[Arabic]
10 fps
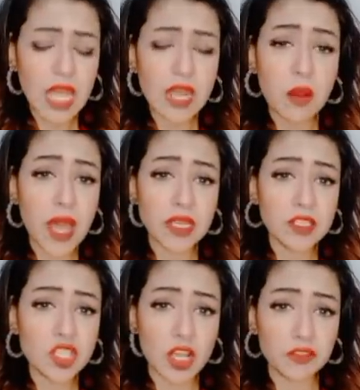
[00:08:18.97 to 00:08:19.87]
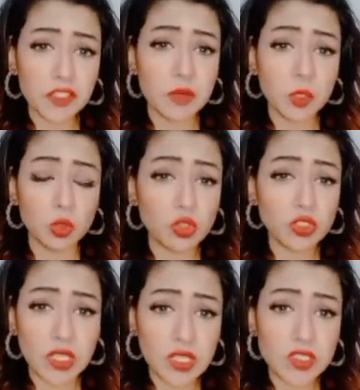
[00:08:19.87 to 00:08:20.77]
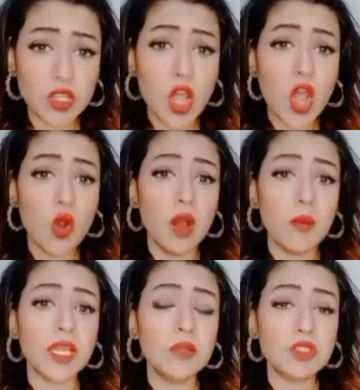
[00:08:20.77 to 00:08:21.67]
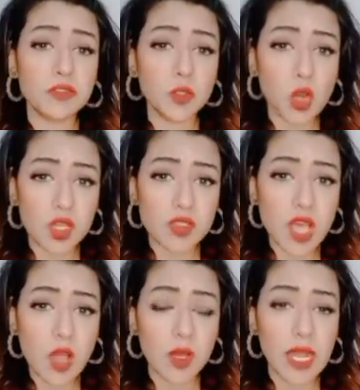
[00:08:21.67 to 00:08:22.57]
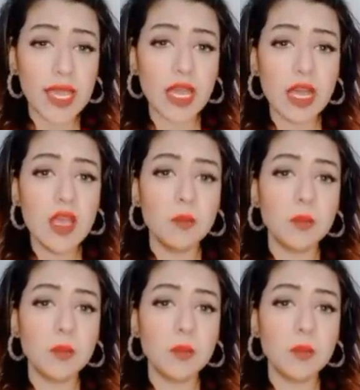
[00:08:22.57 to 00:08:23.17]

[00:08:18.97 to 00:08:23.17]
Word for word: انا ما بقللش على فكره من خطوره الليزر وما بتكلمش في ان هو كان صح ولا حاجه